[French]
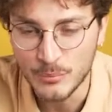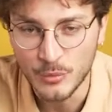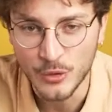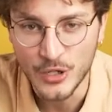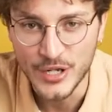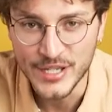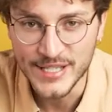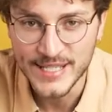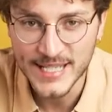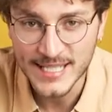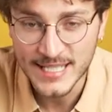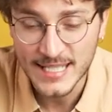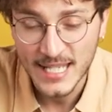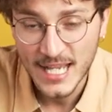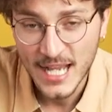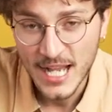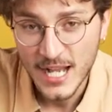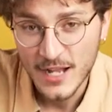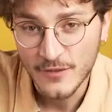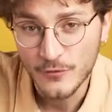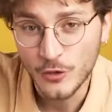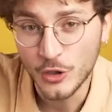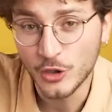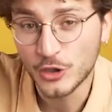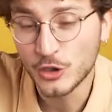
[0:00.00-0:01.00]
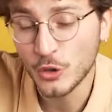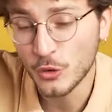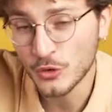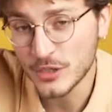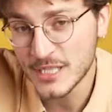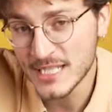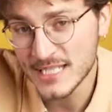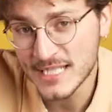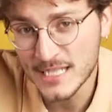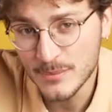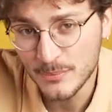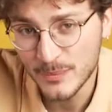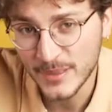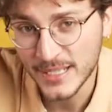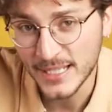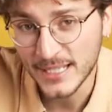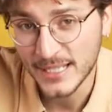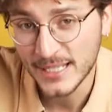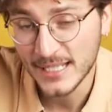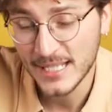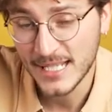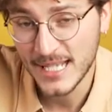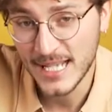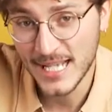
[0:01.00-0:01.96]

politiques veulent anticiper